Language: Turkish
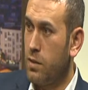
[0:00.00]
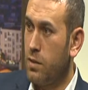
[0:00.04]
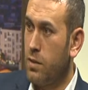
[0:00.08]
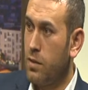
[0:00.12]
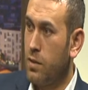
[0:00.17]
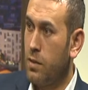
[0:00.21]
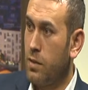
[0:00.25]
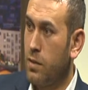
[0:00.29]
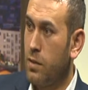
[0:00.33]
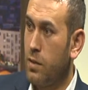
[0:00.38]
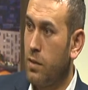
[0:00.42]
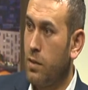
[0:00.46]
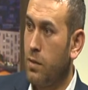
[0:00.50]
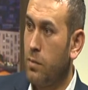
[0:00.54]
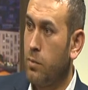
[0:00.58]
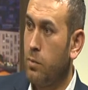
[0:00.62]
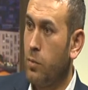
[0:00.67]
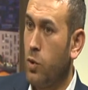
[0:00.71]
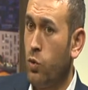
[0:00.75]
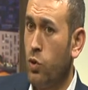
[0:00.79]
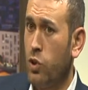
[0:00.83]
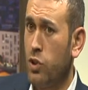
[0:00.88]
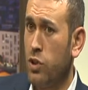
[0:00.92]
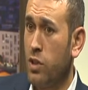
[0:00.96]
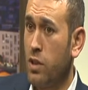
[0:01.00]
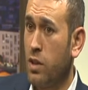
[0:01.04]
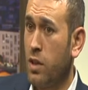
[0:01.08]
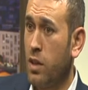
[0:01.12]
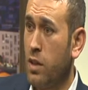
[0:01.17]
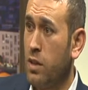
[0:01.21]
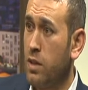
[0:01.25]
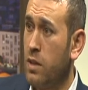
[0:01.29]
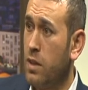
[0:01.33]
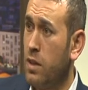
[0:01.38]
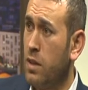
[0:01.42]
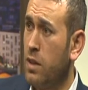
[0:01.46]
Evet. Mevlid
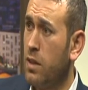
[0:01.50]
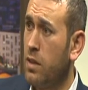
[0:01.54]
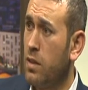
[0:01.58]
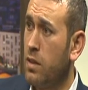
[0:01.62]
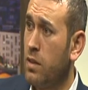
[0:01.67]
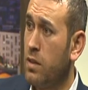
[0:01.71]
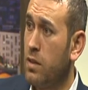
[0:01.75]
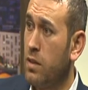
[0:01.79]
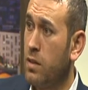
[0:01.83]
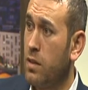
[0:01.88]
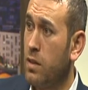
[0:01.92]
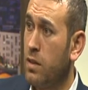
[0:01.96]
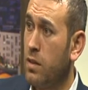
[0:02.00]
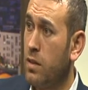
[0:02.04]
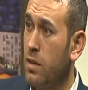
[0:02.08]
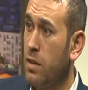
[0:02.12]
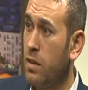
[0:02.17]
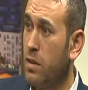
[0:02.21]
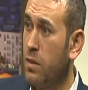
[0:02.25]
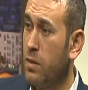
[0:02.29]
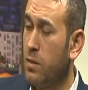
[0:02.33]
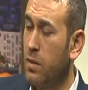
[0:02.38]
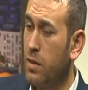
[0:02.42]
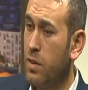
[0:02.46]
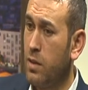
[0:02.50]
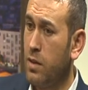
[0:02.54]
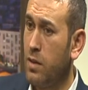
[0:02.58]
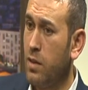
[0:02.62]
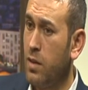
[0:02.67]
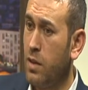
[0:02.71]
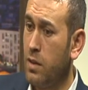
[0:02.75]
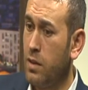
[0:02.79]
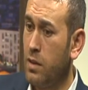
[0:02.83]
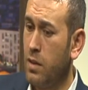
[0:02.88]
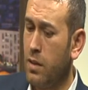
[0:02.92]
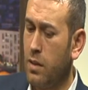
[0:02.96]
kandili
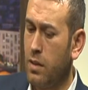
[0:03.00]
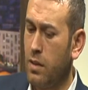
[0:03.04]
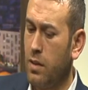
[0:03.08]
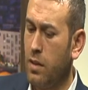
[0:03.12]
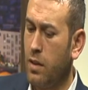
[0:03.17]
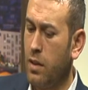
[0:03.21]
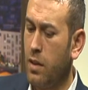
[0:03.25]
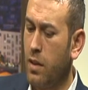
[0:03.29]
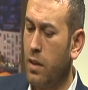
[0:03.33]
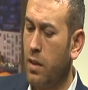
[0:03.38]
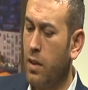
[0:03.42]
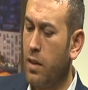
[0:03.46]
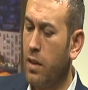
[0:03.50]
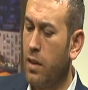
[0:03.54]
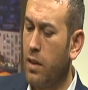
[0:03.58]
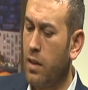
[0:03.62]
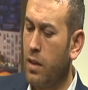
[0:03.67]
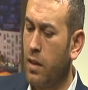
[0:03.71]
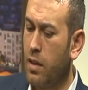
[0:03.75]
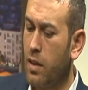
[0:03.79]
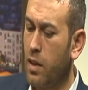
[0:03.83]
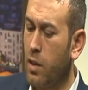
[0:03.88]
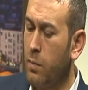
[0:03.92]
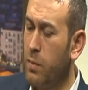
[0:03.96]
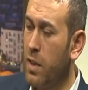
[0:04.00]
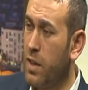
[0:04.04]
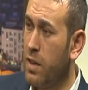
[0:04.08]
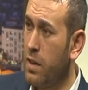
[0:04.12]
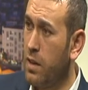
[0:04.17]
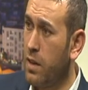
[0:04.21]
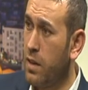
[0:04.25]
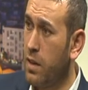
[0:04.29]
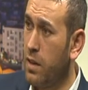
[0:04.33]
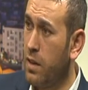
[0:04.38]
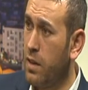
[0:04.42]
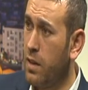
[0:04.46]
hani kameri
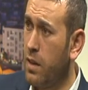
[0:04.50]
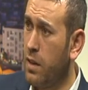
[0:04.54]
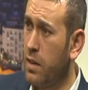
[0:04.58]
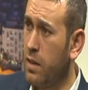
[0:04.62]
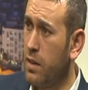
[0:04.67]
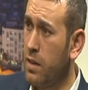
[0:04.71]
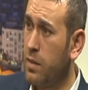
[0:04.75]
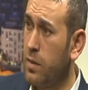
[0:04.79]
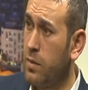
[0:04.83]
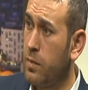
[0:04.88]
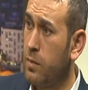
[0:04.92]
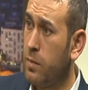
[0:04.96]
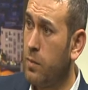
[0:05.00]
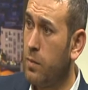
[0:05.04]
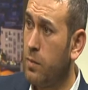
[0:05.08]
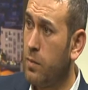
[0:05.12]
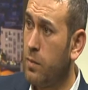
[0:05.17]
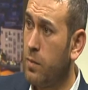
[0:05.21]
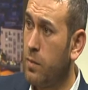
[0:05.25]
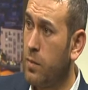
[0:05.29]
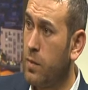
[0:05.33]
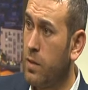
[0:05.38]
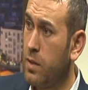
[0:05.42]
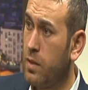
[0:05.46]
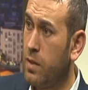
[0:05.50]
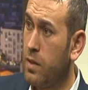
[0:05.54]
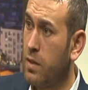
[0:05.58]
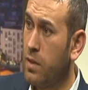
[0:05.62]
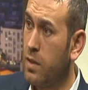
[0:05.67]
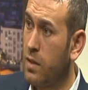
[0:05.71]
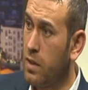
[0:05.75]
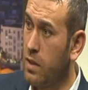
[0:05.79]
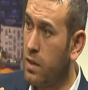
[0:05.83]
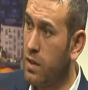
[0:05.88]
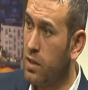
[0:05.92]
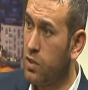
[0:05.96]
aylarla
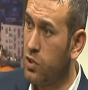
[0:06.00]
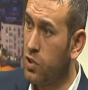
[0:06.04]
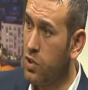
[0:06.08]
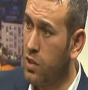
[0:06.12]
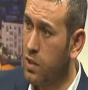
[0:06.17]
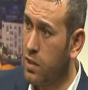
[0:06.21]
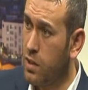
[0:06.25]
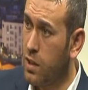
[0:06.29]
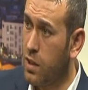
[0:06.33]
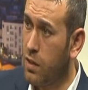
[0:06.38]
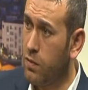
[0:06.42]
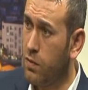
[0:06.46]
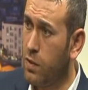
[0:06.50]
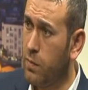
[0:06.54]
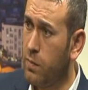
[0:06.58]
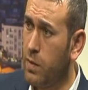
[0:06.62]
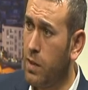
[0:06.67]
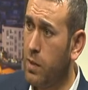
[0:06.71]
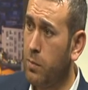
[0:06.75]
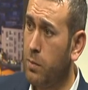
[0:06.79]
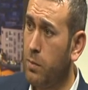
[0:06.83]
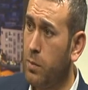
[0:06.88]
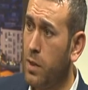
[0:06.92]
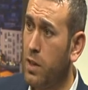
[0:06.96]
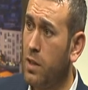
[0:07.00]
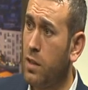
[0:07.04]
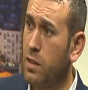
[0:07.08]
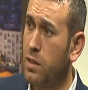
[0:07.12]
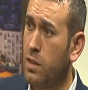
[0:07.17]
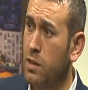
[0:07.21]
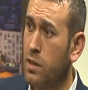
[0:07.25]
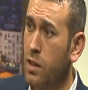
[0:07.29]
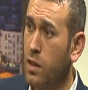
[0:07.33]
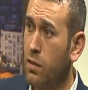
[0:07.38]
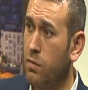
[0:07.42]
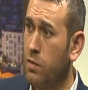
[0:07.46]
yani hicri takvimle
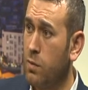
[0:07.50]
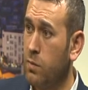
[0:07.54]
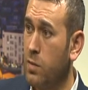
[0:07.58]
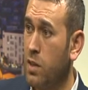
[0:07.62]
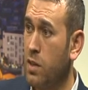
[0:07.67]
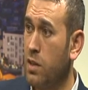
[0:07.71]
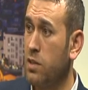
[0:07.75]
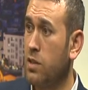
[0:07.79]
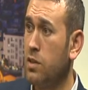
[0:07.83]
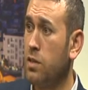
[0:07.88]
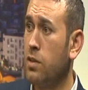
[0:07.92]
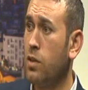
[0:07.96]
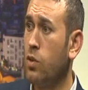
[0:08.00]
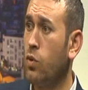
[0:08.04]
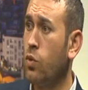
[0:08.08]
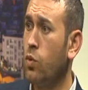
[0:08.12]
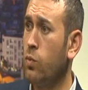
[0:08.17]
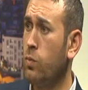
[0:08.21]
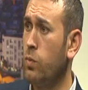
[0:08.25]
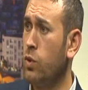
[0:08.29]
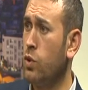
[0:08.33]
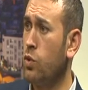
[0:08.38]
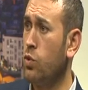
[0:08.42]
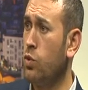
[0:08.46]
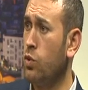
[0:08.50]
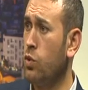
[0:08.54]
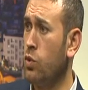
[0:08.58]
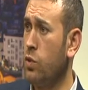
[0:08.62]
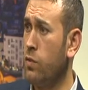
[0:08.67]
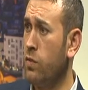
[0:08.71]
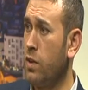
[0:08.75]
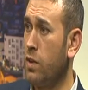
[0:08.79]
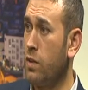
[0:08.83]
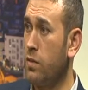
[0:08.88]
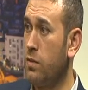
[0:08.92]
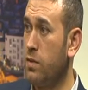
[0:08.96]
miladi takvim arasında 11 günlük
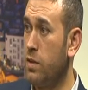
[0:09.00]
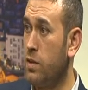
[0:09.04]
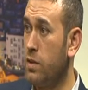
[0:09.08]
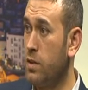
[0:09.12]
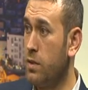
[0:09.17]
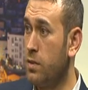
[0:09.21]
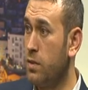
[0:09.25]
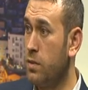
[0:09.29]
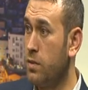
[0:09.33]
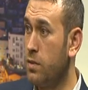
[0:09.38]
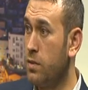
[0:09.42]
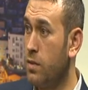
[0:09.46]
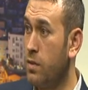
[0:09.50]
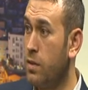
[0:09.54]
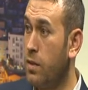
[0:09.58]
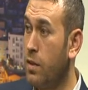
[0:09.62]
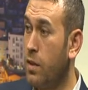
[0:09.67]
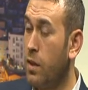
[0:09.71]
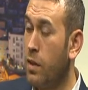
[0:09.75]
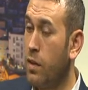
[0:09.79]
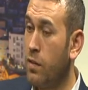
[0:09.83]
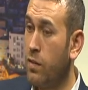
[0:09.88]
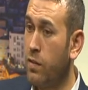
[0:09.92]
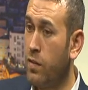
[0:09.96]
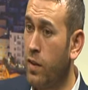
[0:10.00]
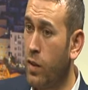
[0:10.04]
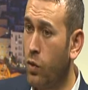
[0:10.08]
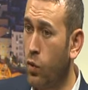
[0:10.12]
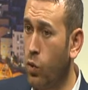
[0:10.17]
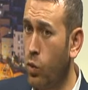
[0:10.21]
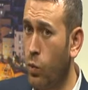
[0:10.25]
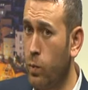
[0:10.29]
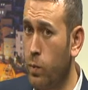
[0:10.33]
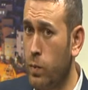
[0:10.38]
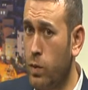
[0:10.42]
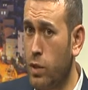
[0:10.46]
fark var. Evet.
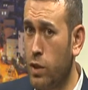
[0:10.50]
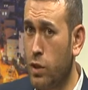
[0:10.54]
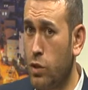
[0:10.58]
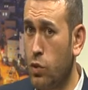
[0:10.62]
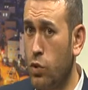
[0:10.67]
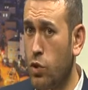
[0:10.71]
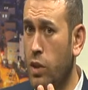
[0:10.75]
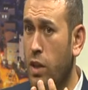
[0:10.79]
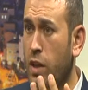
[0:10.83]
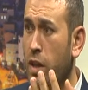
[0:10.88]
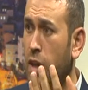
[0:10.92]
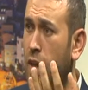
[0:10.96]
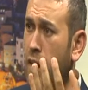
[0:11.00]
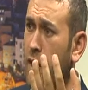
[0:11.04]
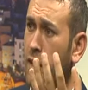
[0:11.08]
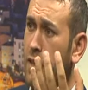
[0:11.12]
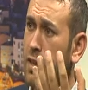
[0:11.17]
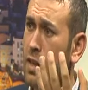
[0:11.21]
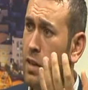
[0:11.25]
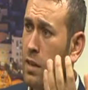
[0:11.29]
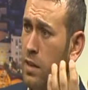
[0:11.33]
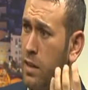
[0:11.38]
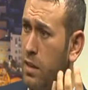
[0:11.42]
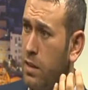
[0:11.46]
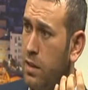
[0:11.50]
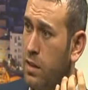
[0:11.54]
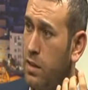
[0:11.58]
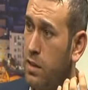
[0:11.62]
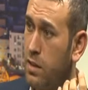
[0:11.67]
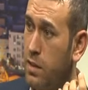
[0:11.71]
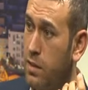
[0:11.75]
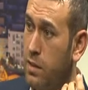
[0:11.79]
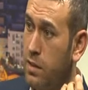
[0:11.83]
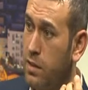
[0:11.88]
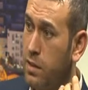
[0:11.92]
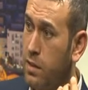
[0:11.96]
Ve 11 gün her yıl geriye
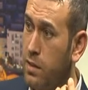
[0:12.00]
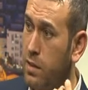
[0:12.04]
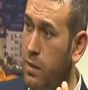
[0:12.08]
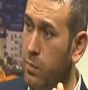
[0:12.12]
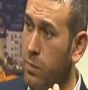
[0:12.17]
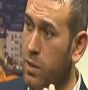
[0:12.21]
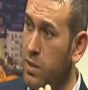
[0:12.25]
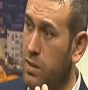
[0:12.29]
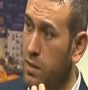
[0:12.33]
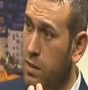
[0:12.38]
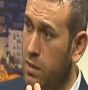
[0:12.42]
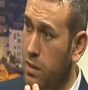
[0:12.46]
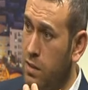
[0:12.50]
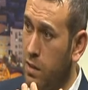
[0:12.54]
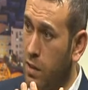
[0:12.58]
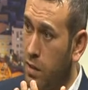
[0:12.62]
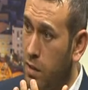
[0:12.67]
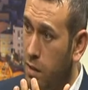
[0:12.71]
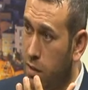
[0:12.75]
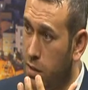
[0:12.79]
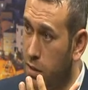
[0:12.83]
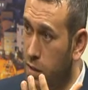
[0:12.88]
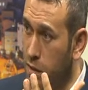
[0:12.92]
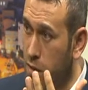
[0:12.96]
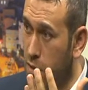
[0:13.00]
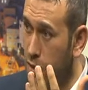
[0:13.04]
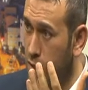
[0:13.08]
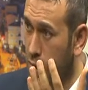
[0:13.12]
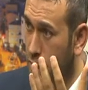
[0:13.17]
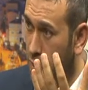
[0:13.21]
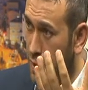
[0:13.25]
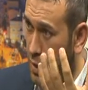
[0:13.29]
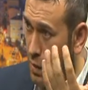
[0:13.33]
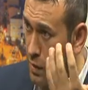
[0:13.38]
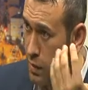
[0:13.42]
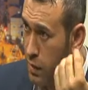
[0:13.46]
gelir. Ramazan'ı dikkat
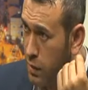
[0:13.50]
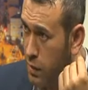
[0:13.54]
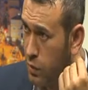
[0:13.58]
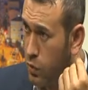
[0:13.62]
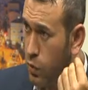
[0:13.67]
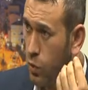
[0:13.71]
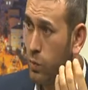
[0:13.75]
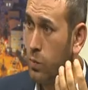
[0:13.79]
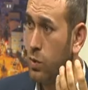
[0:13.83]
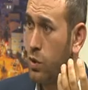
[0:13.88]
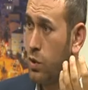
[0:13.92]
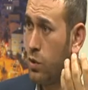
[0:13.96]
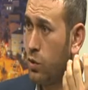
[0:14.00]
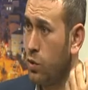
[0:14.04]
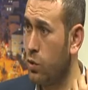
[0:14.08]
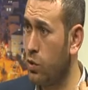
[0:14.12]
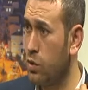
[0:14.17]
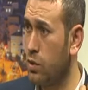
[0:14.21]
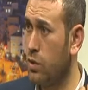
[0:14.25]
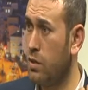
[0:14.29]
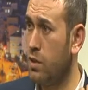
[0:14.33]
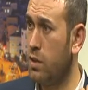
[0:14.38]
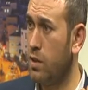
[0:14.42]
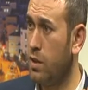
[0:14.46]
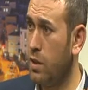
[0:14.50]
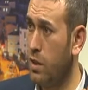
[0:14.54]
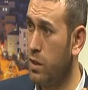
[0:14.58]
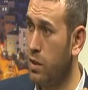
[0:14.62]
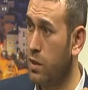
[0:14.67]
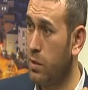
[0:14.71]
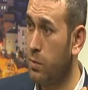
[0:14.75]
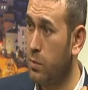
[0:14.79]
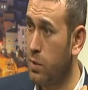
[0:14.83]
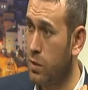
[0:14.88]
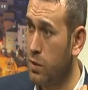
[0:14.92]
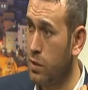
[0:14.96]
edersek her Hı. yıl 11 gün doğru.
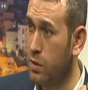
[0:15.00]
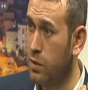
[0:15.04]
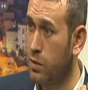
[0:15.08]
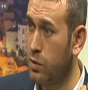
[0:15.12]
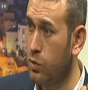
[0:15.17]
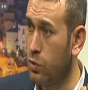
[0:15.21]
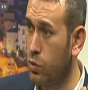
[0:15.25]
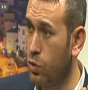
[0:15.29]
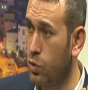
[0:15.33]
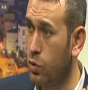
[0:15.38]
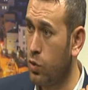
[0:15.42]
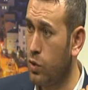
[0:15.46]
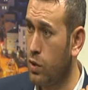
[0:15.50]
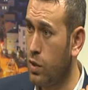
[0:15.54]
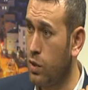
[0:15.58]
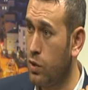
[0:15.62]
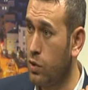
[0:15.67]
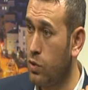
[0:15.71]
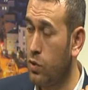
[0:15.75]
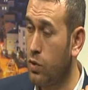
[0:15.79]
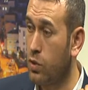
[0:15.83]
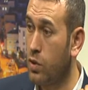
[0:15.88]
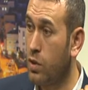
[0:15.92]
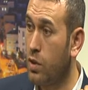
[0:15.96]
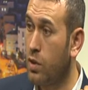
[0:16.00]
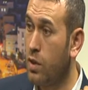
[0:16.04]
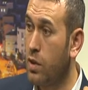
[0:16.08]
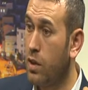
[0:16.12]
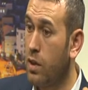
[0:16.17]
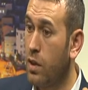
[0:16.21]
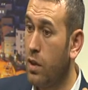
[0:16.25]
geriye doğru geliyor. Evet.